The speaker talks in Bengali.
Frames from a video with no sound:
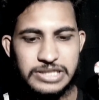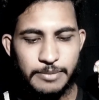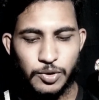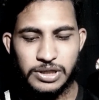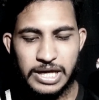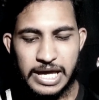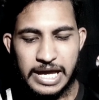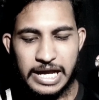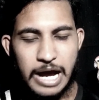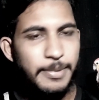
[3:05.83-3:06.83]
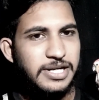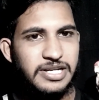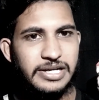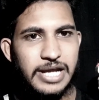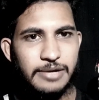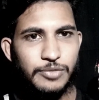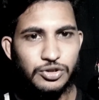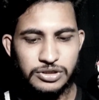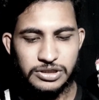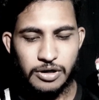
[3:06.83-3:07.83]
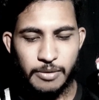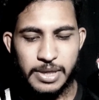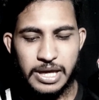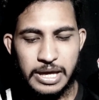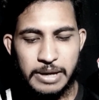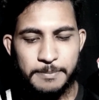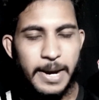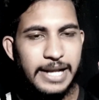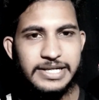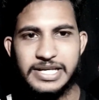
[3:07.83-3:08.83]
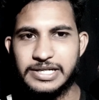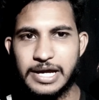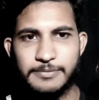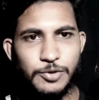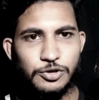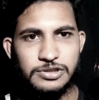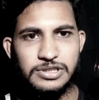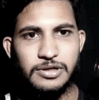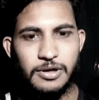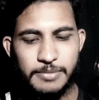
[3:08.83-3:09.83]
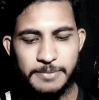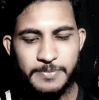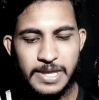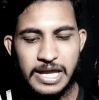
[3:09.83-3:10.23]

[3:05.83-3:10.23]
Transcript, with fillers: যেমন খাবার ঠিকঠাক মতো দিতে হবে পানি ঠিকঠাক মতো দিতে হবে